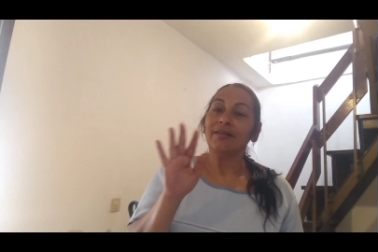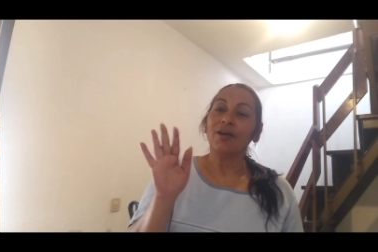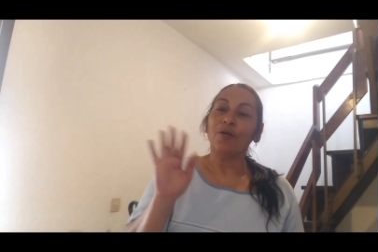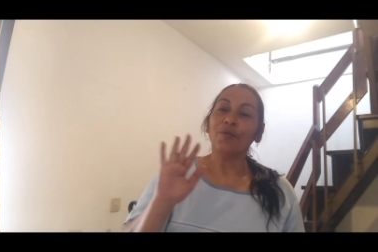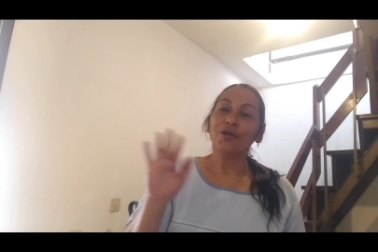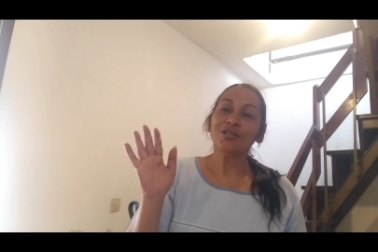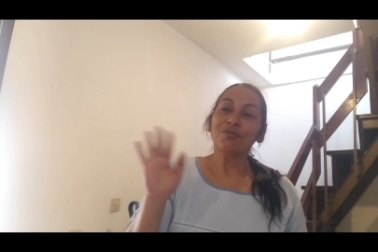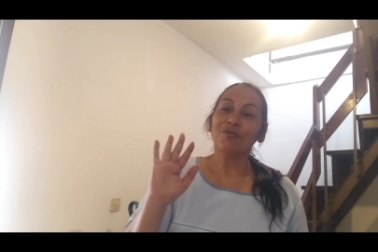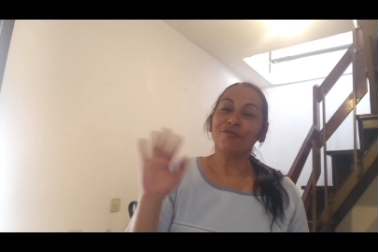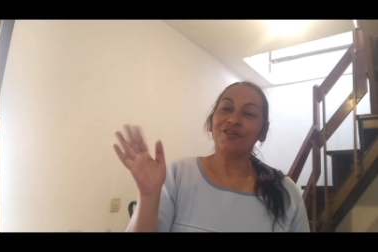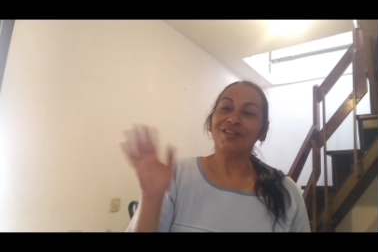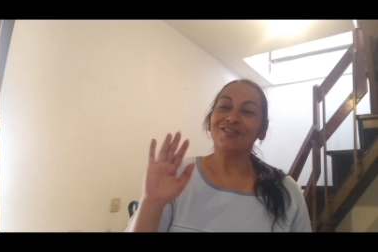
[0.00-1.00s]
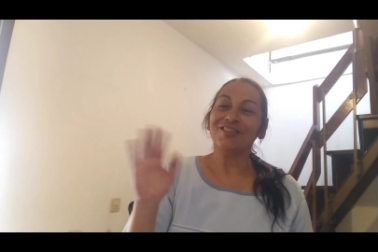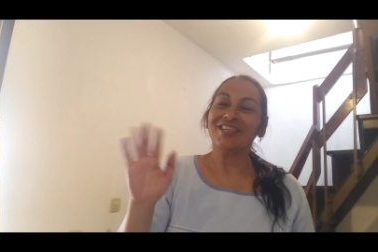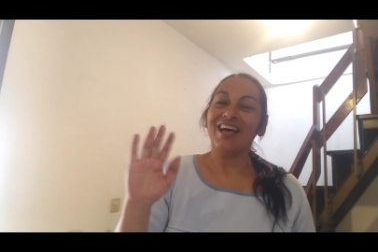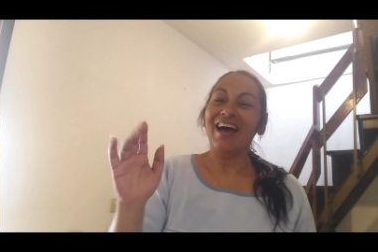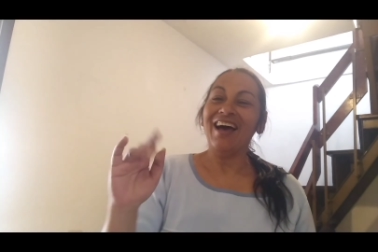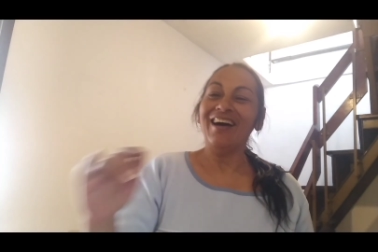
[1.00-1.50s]
Até o próximo vídeo,
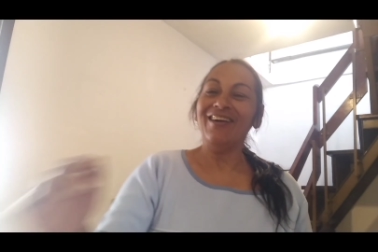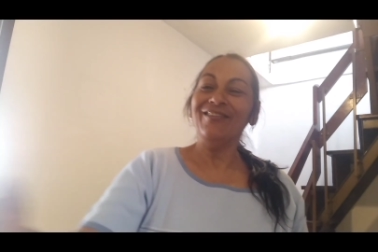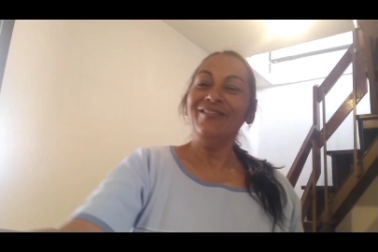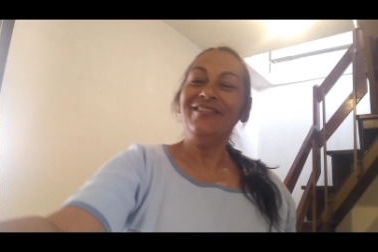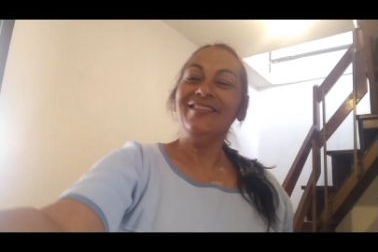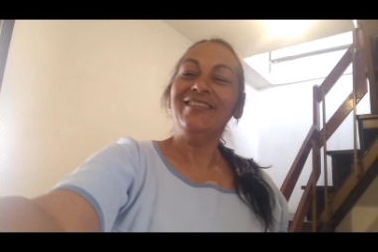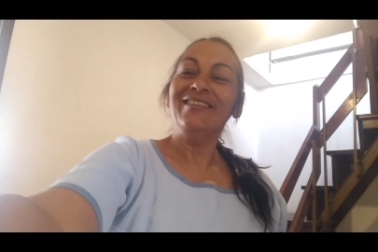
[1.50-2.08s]
tchau!